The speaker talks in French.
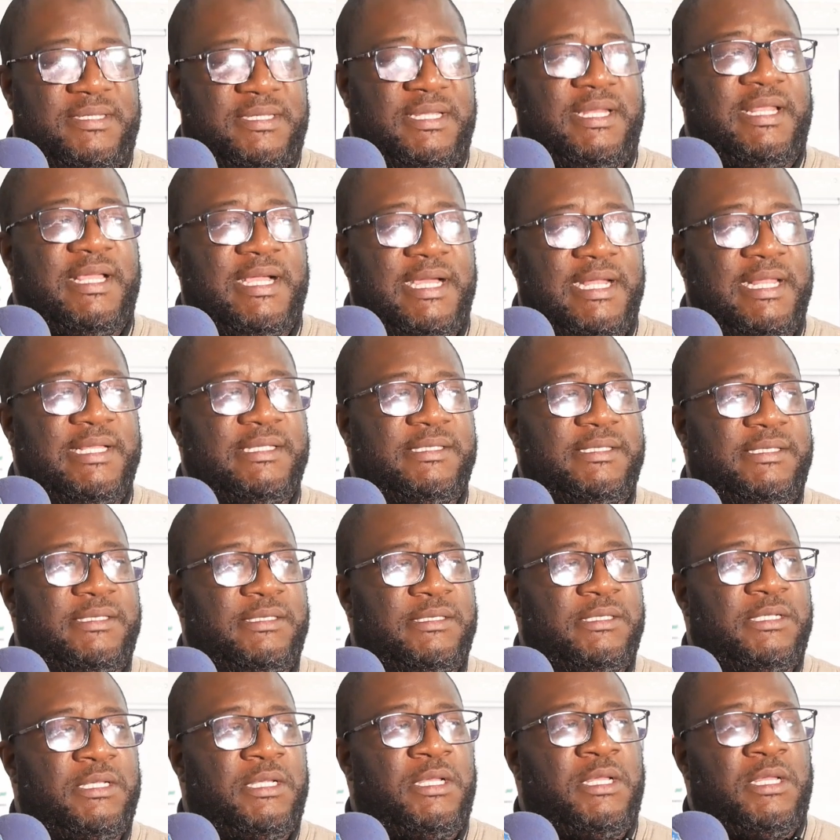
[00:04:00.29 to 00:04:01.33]
sénégalaise.
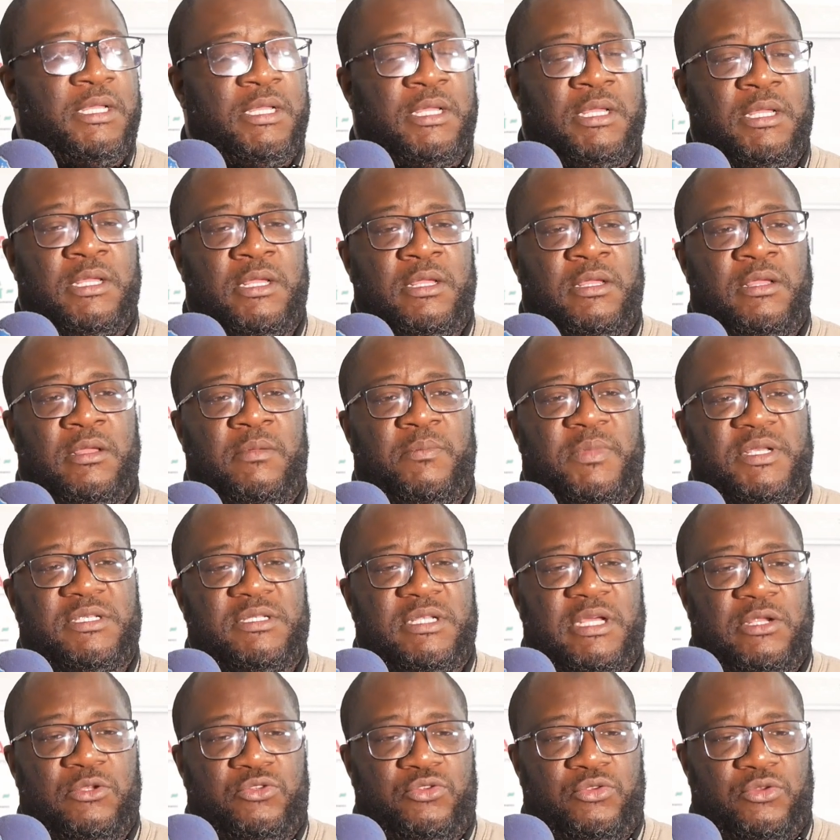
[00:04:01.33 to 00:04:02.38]
Parce que
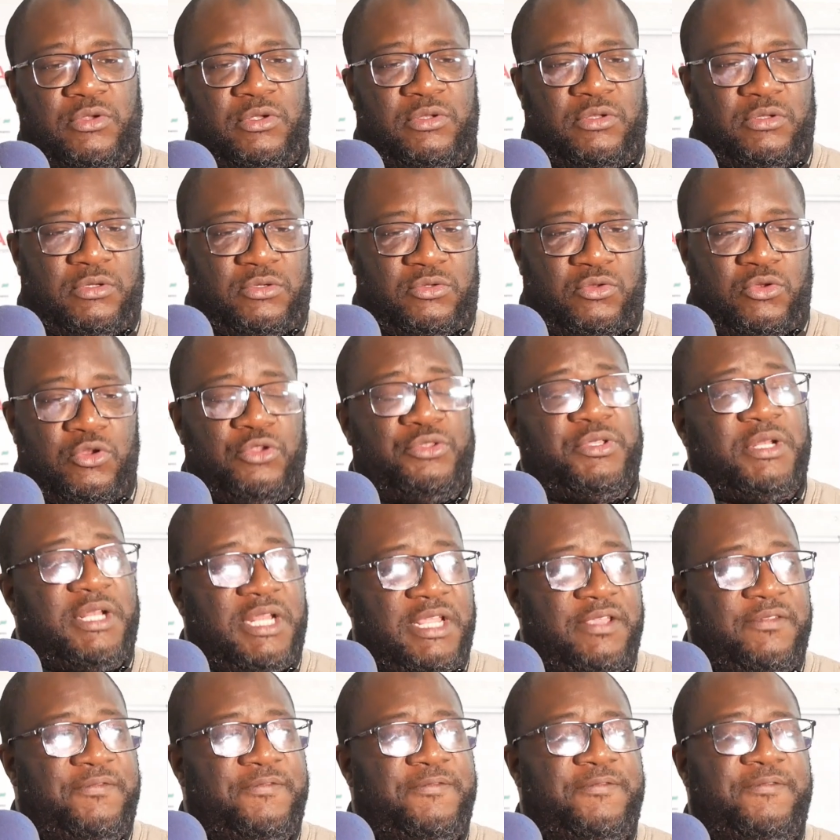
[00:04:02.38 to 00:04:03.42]
dans l'autre
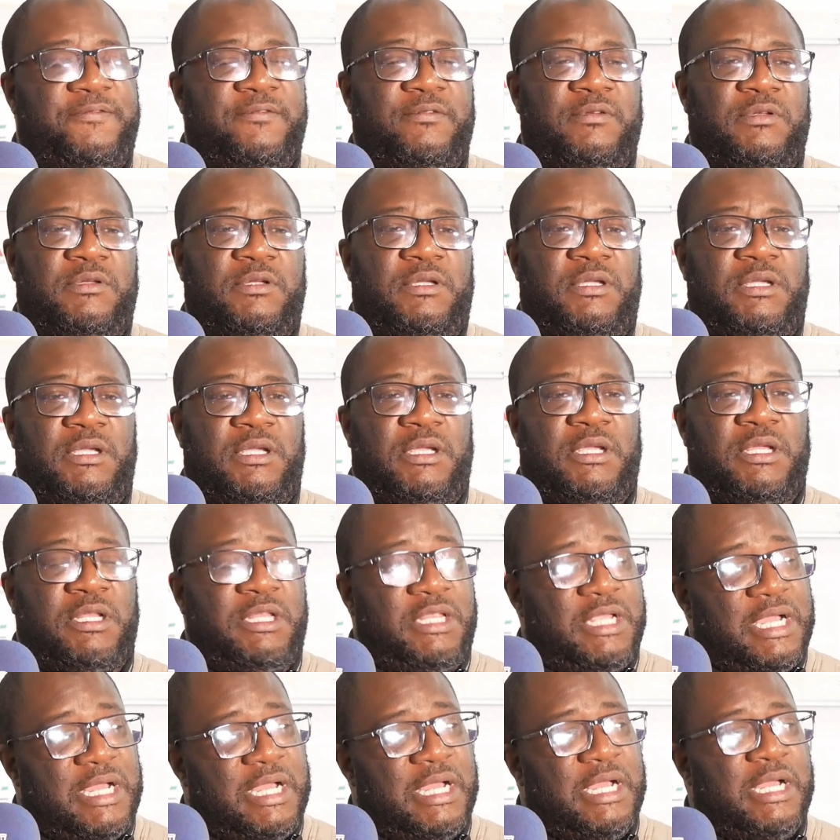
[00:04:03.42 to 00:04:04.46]
rive, il
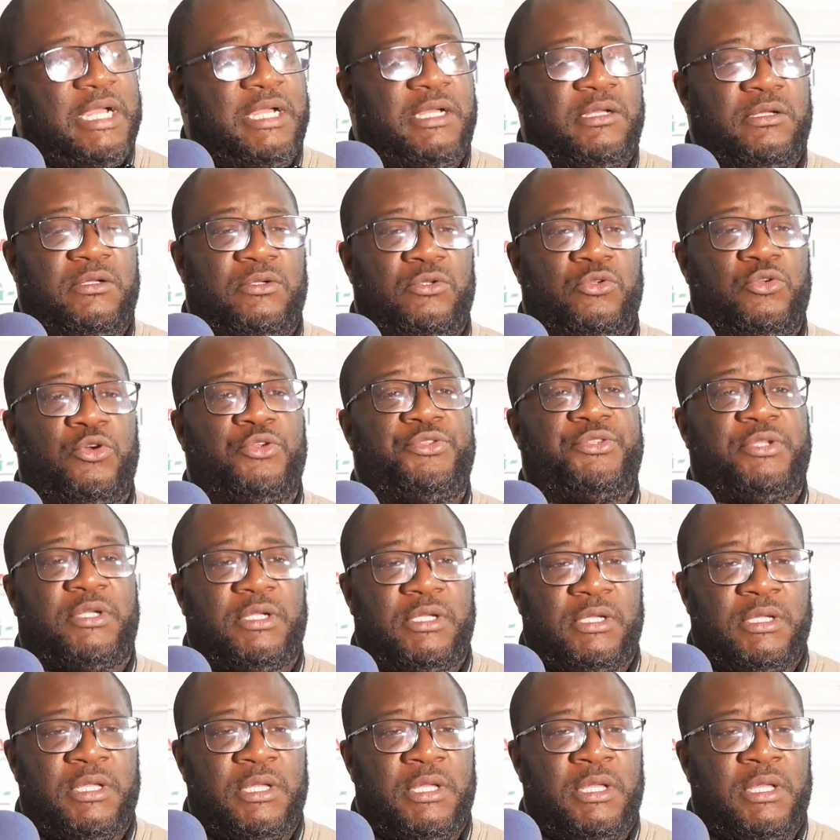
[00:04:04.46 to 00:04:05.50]
y a
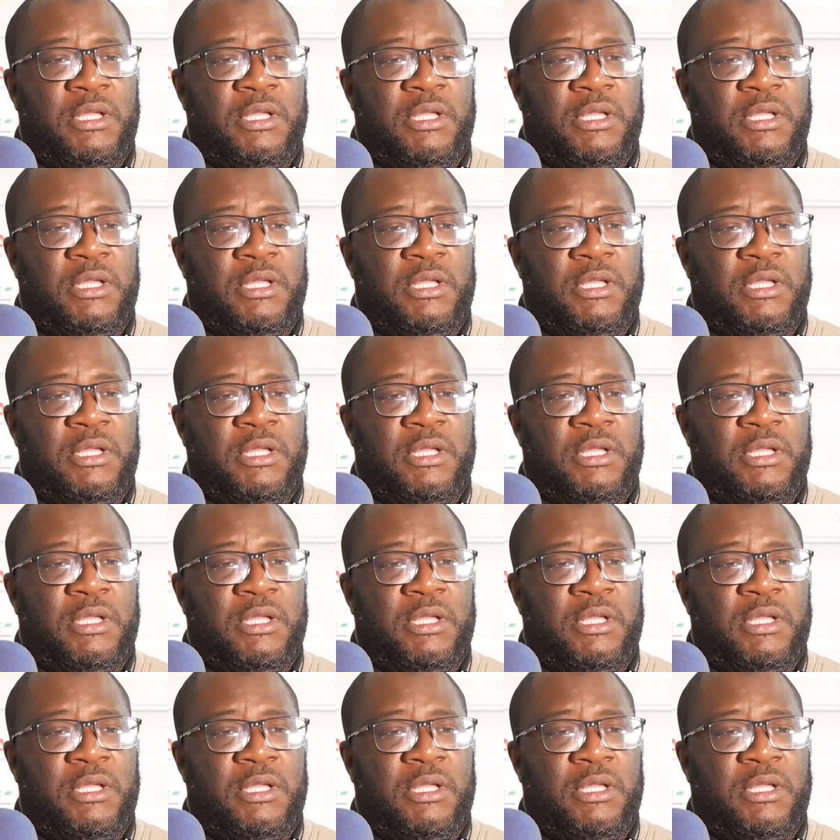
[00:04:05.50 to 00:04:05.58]
d'autres